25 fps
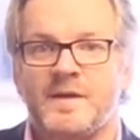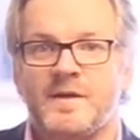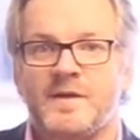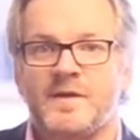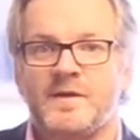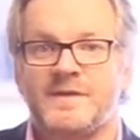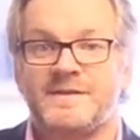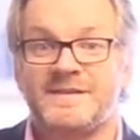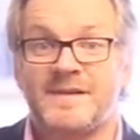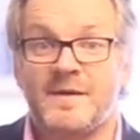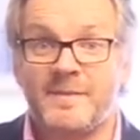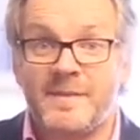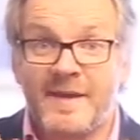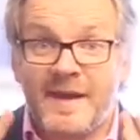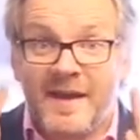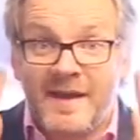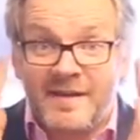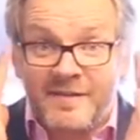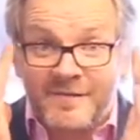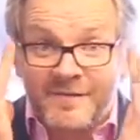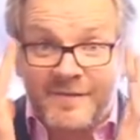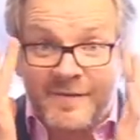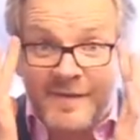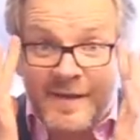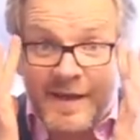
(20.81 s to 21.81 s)
euh, sa mère
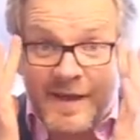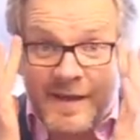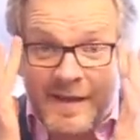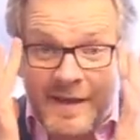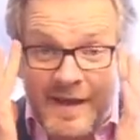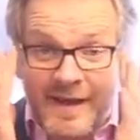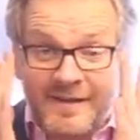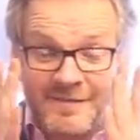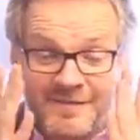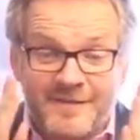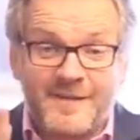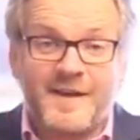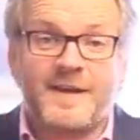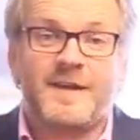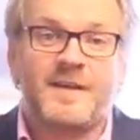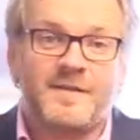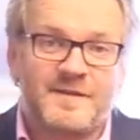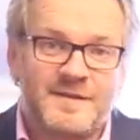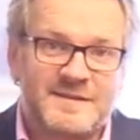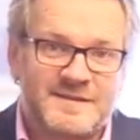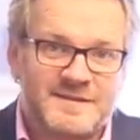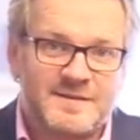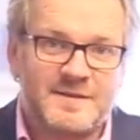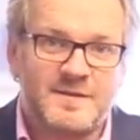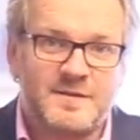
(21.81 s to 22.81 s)
a fait un
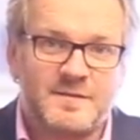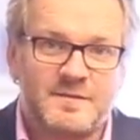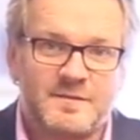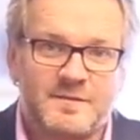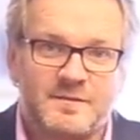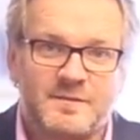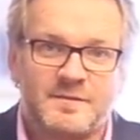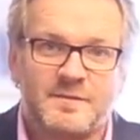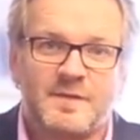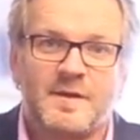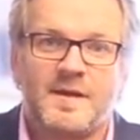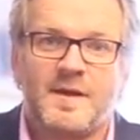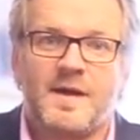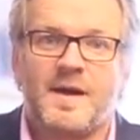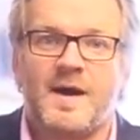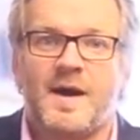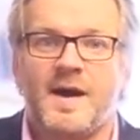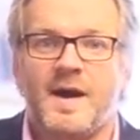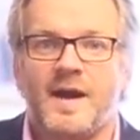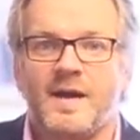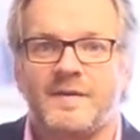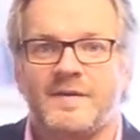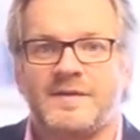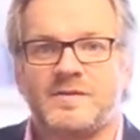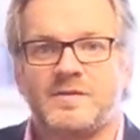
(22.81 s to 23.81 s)
AVC,
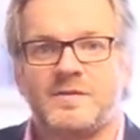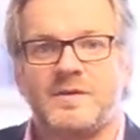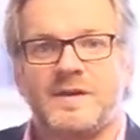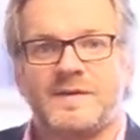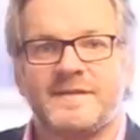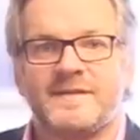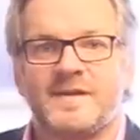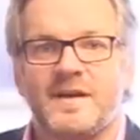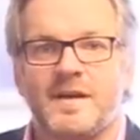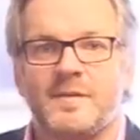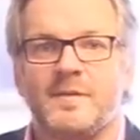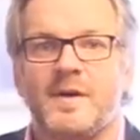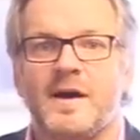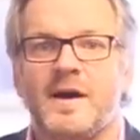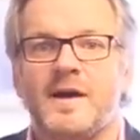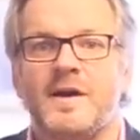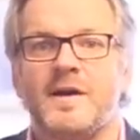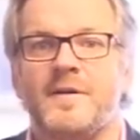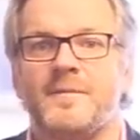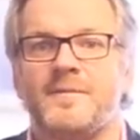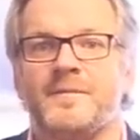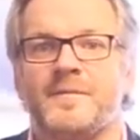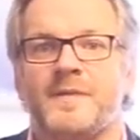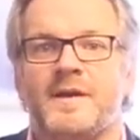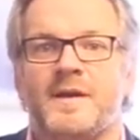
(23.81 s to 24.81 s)
arrêt vasculaire
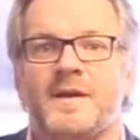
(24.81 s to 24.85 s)
cérébral,